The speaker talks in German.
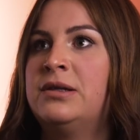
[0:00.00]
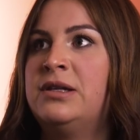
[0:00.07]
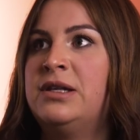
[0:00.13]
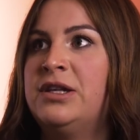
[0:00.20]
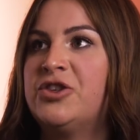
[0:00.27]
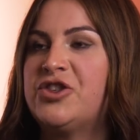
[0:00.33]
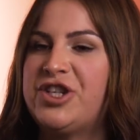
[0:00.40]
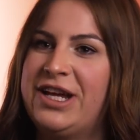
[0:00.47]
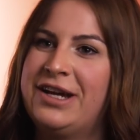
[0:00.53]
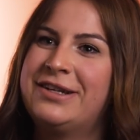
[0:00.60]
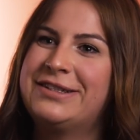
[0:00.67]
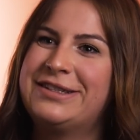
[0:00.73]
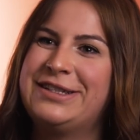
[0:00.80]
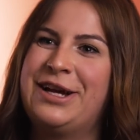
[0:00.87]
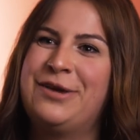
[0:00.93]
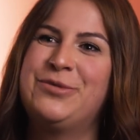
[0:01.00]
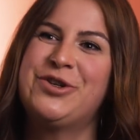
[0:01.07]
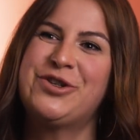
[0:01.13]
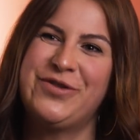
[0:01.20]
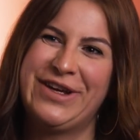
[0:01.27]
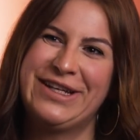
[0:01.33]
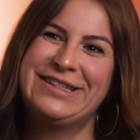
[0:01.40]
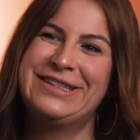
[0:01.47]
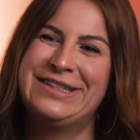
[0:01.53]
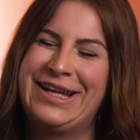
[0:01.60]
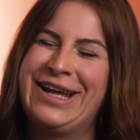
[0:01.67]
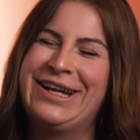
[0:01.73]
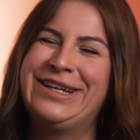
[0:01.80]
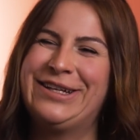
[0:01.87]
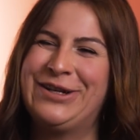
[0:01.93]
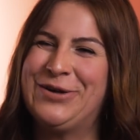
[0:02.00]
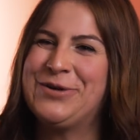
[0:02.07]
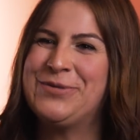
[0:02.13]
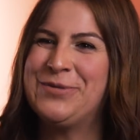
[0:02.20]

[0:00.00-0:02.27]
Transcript: Die Stärksten haben die Schwächsten eigentlich auch